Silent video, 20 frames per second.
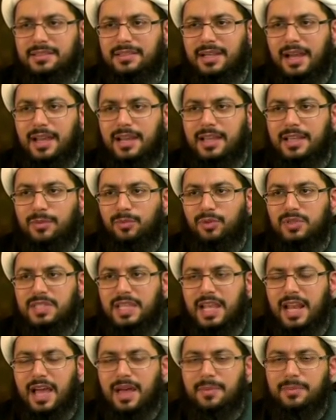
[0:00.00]
عليهم
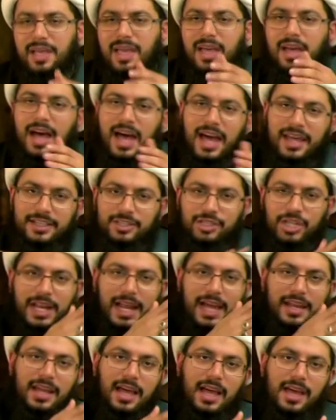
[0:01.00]
السلام خارجا
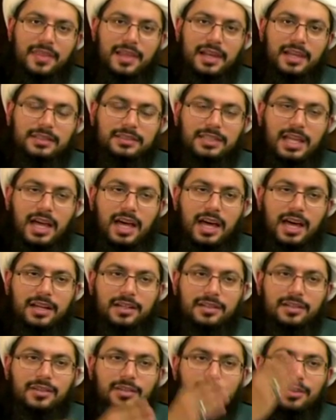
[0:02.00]
عن هذا
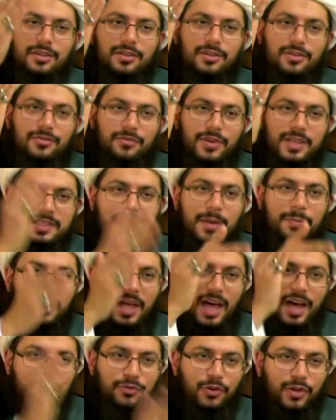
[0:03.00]
الاطار
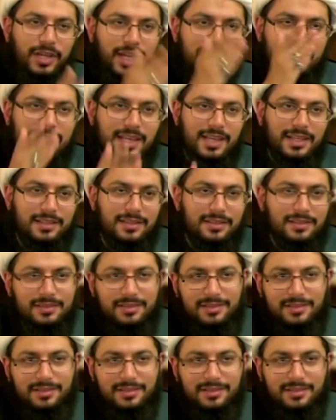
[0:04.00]
فتبقى فرقة